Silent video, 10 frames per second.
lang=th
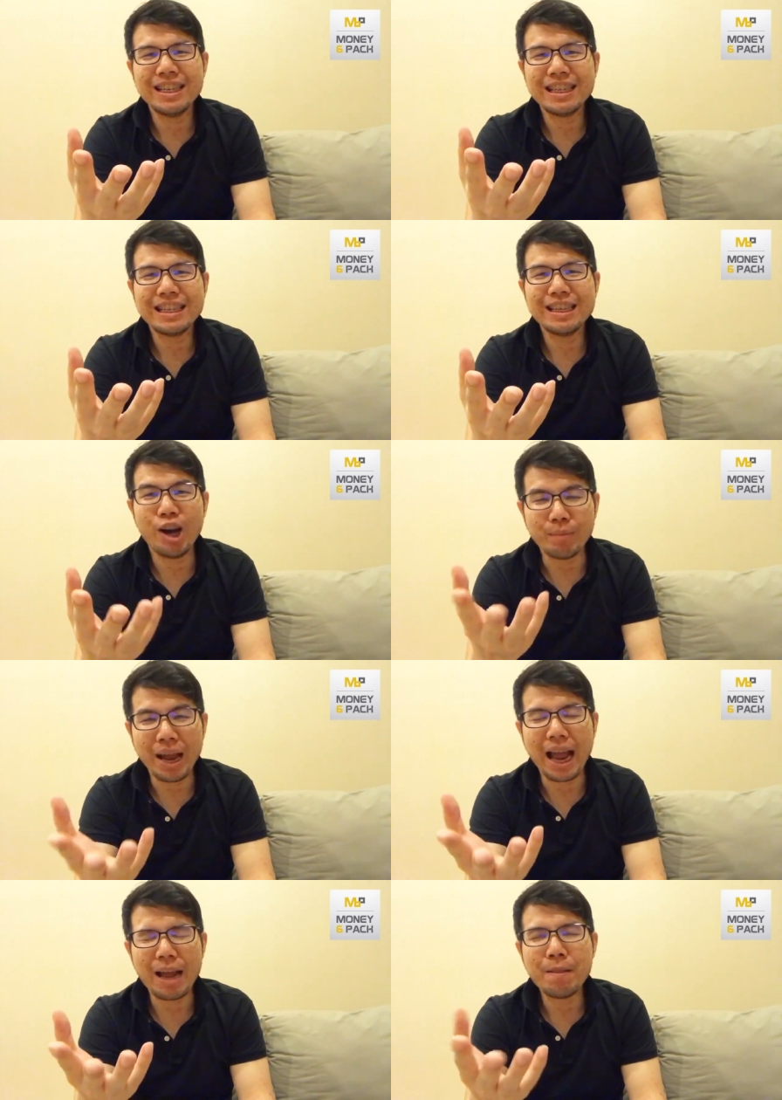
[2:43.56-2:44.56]
นึกออกไหม
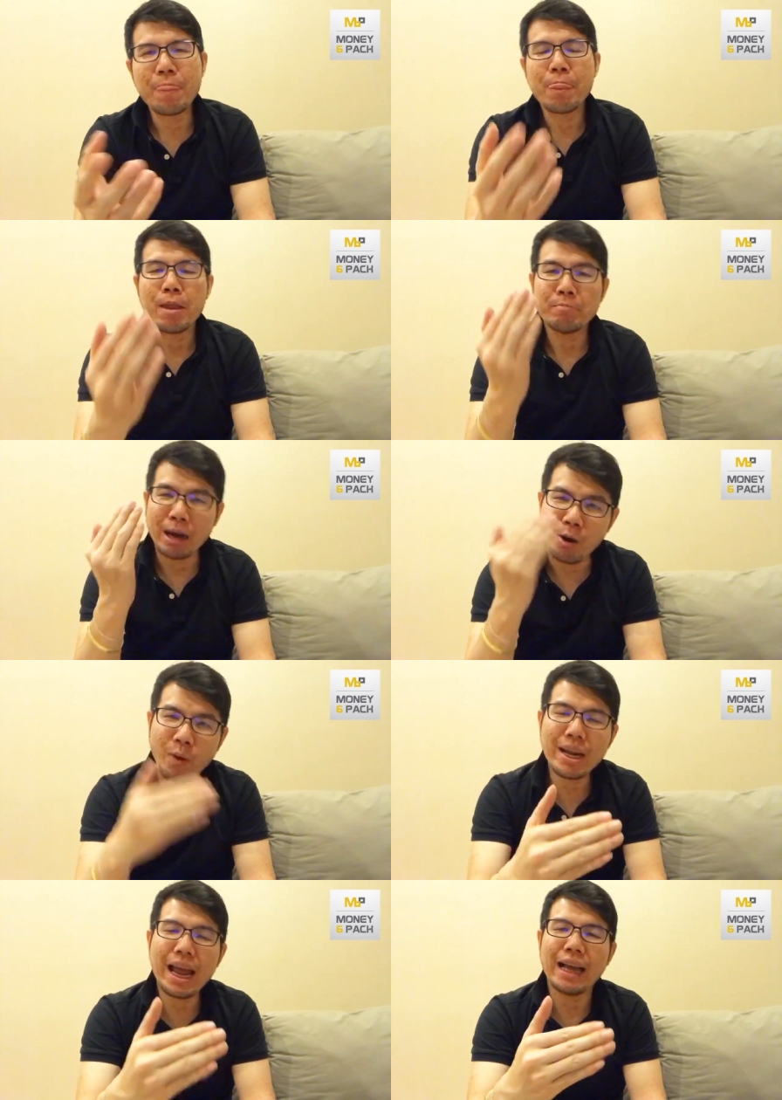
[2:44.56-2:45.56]
ฮะบางคน
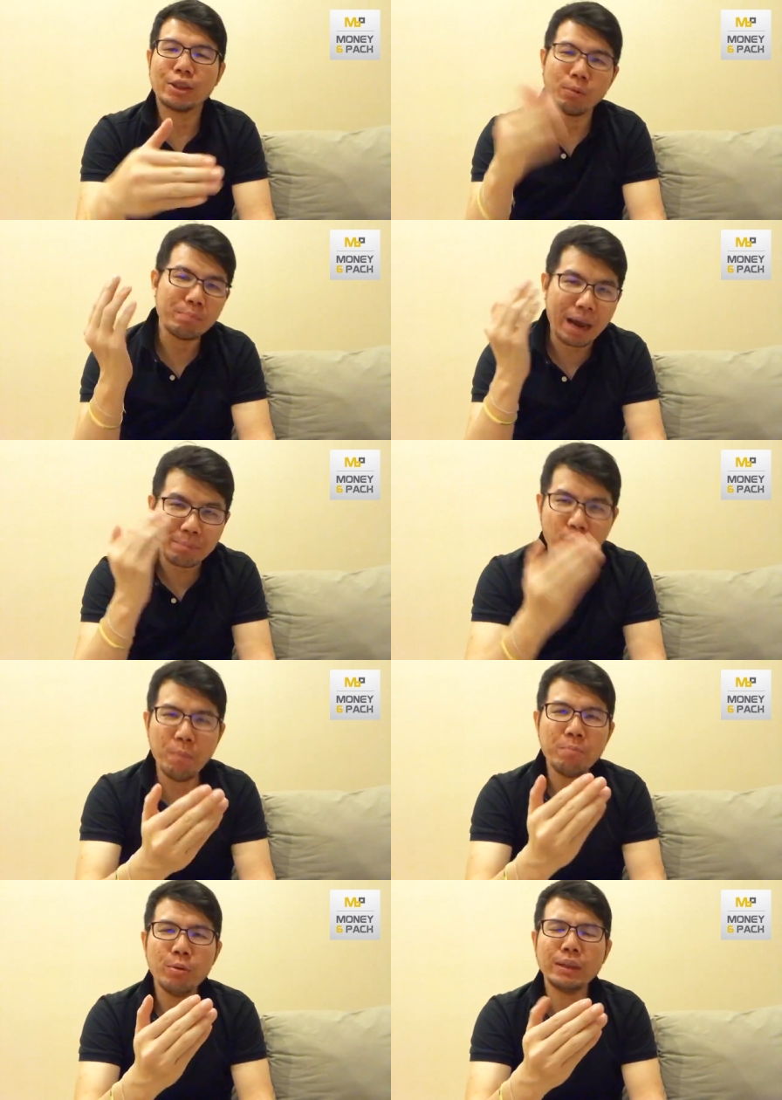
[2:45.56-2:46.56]
เนี่ยจบใหม่ปุ๊บ
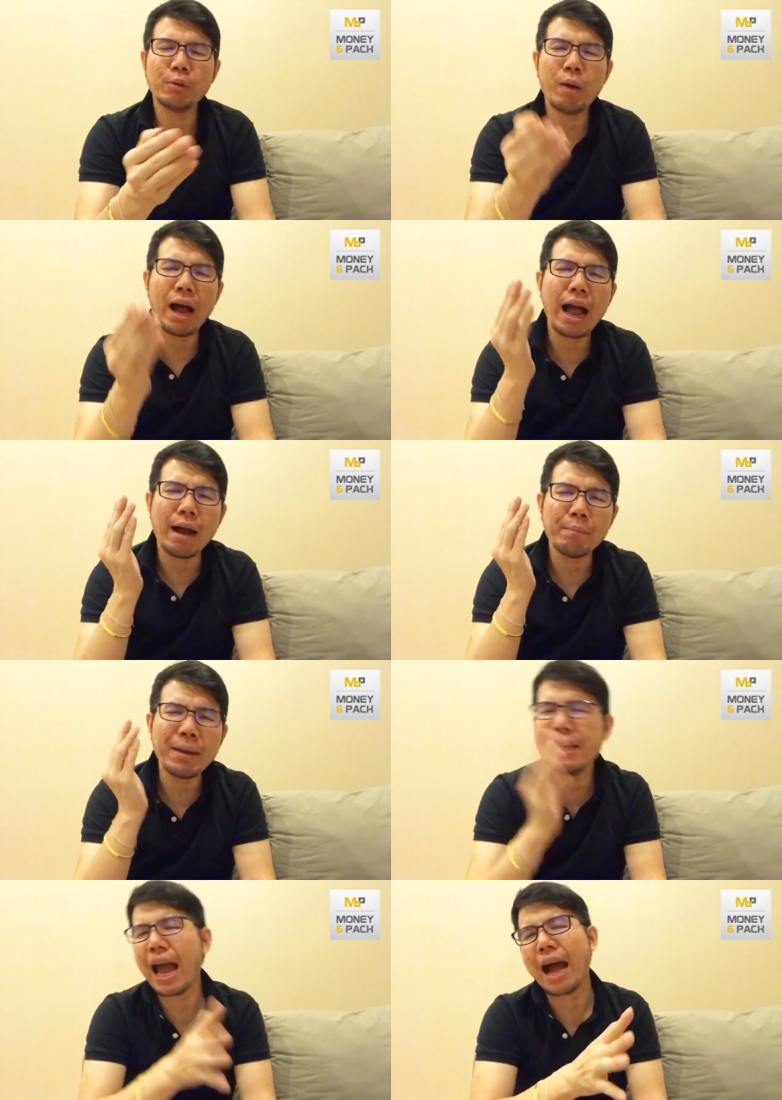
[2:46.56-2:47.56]
รู้สึกว่าไม่
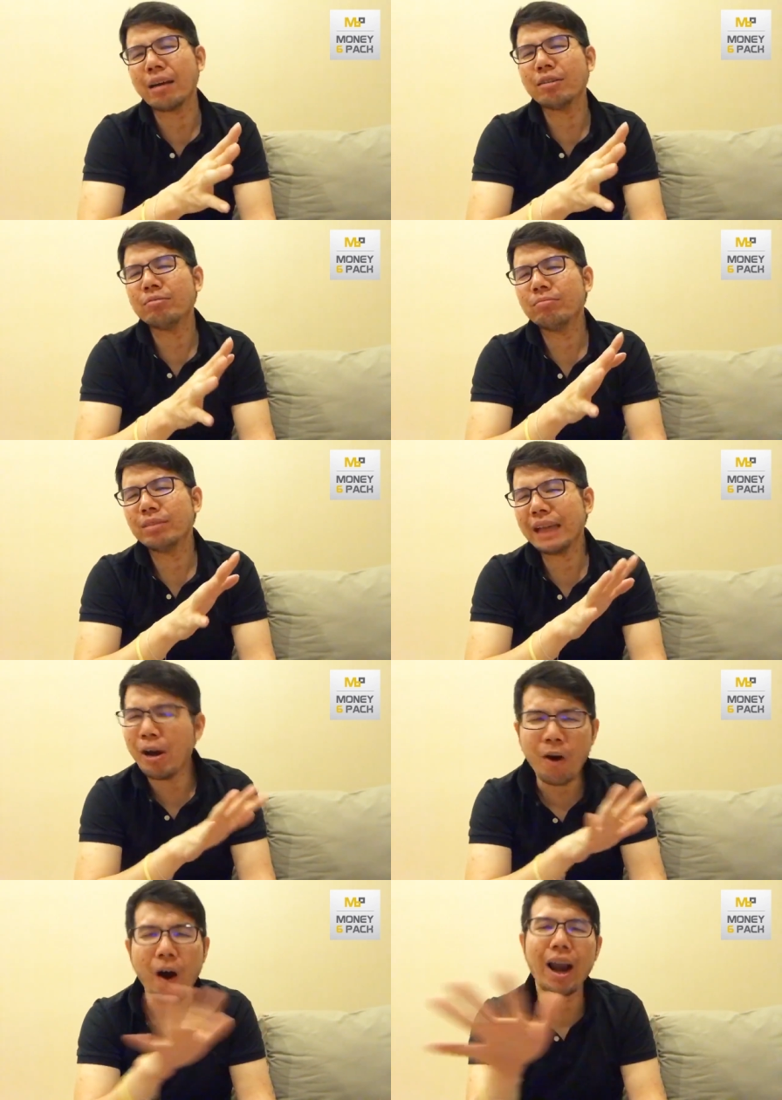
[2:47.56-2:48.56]
อยากเช่า
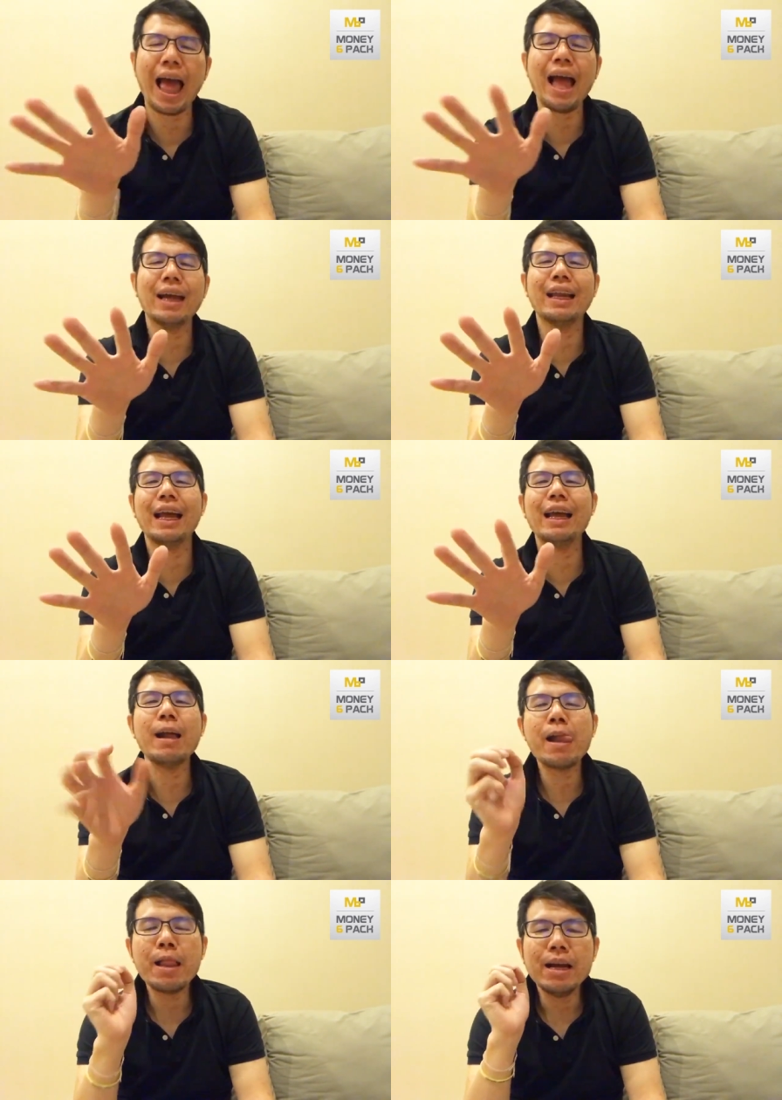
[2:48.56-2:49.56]
หอแล้วนะฮะ
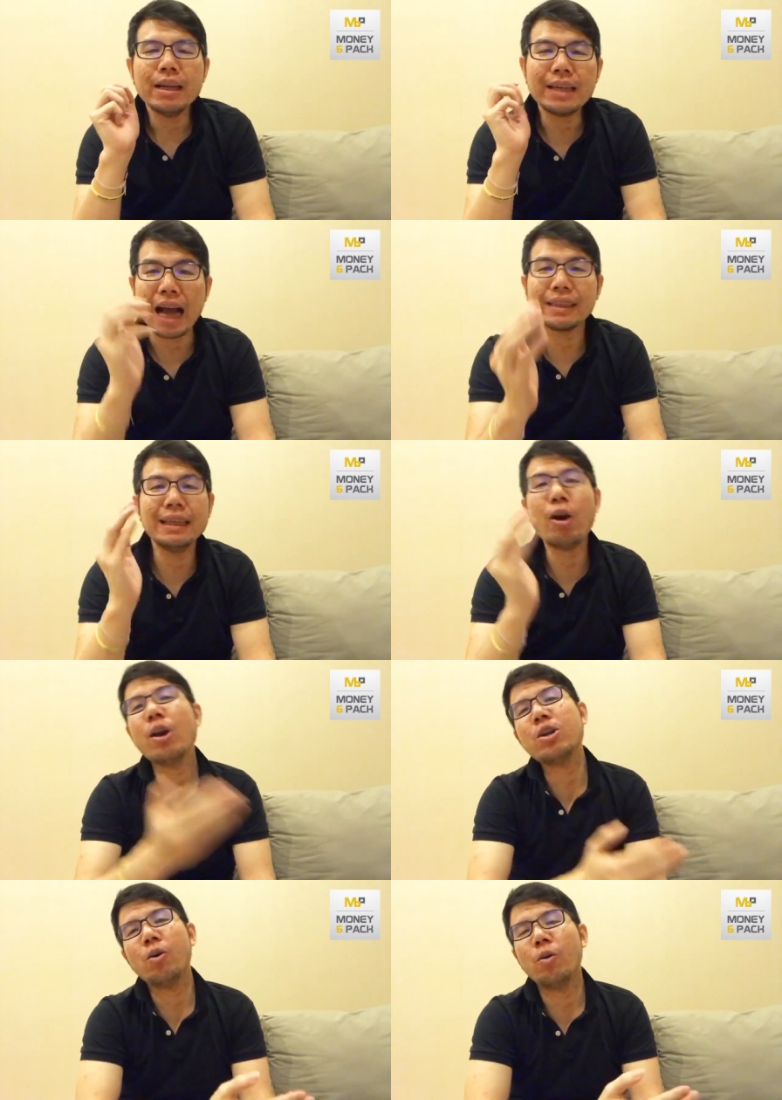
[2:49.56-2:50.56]
อยากซื้อคอนโด